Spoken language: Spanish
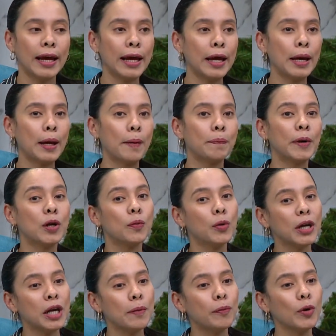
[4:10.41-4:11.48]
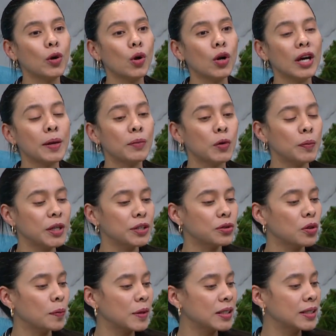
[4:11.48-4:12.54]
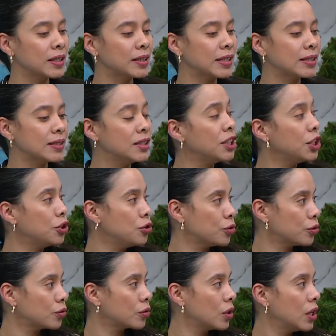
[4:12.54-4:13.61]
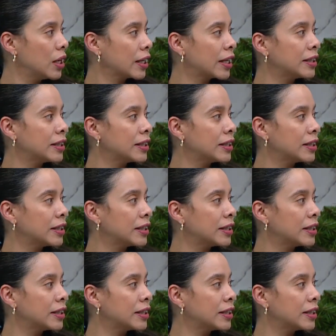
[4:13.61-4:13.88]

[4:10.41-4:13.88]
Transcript: Eh, pero, por ejemplo, hemos visto pacientes niños